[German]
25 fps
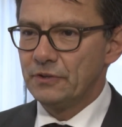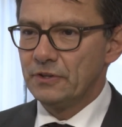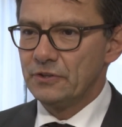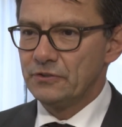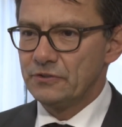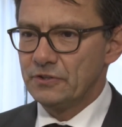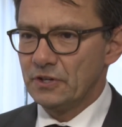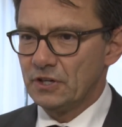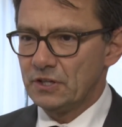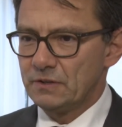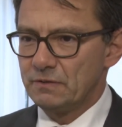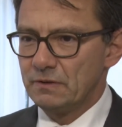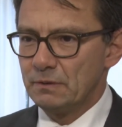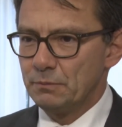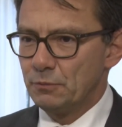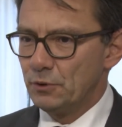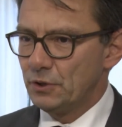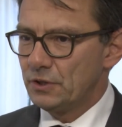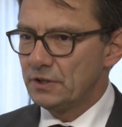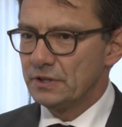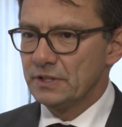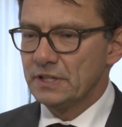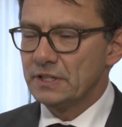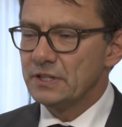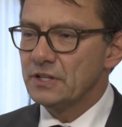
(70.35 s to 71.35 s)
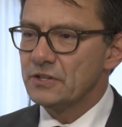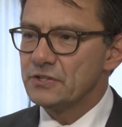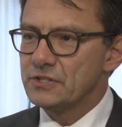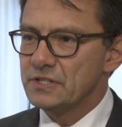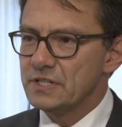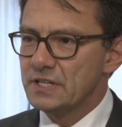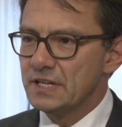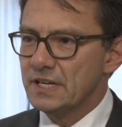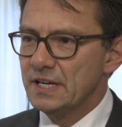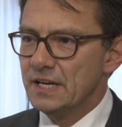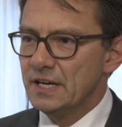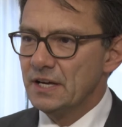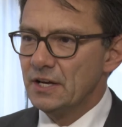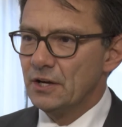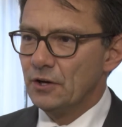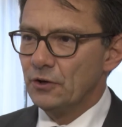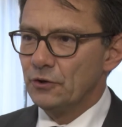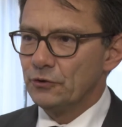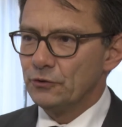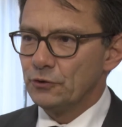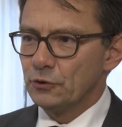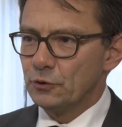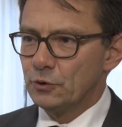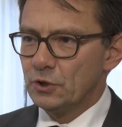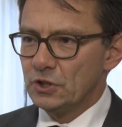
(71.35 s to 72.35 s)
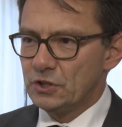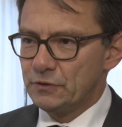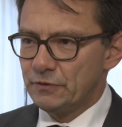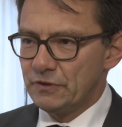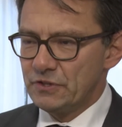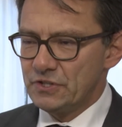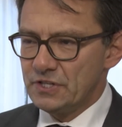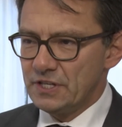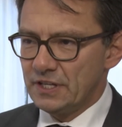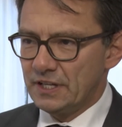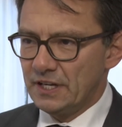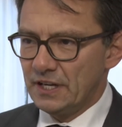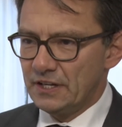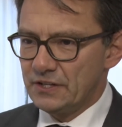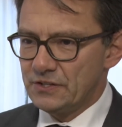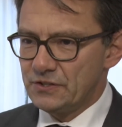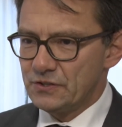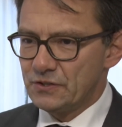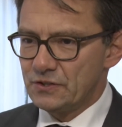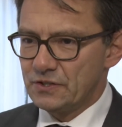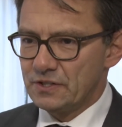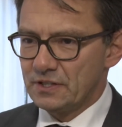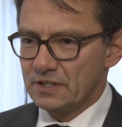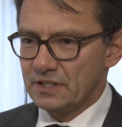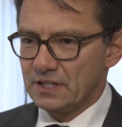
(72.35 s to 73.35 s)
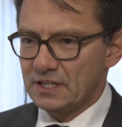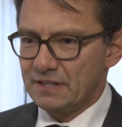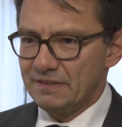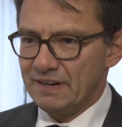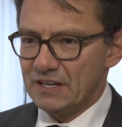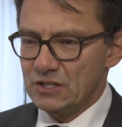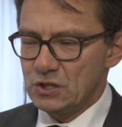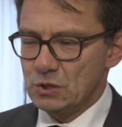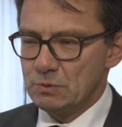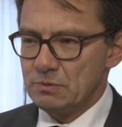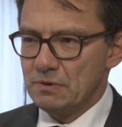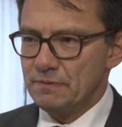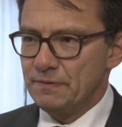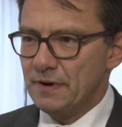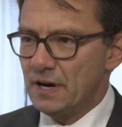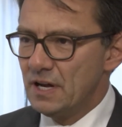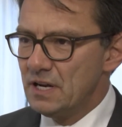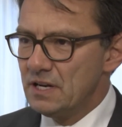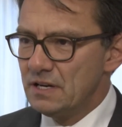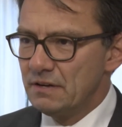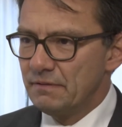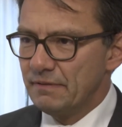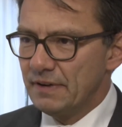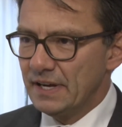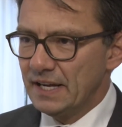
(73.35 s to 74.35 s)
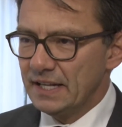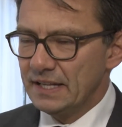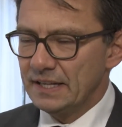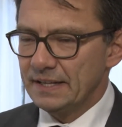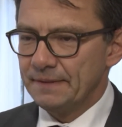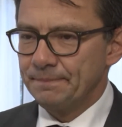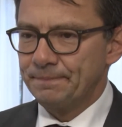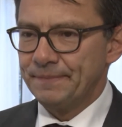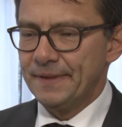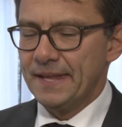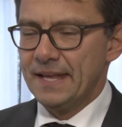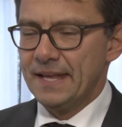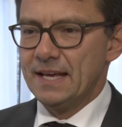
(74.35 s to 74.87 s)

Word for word: Die sagt, wir möchten nicht, dass die so kurzfristig jetzt äh, quasi überfallen werden.